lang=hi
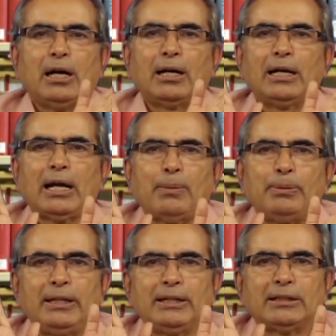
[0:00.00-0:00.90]
अगर
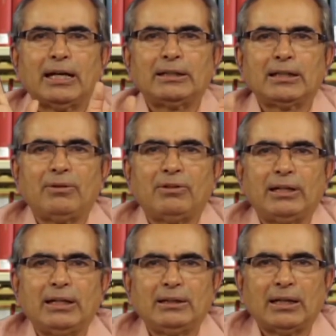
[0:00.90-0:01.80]
आपने यथार्थ का
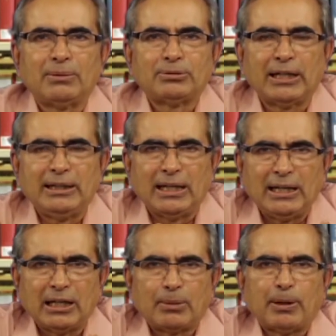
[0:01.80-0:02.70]
वर्णन आप सही
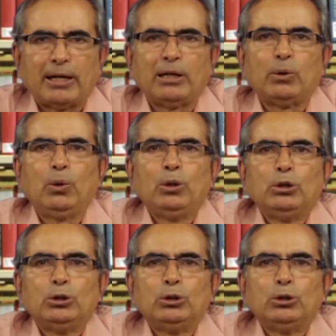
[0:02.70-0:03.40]
नहीं कर पा रहे हो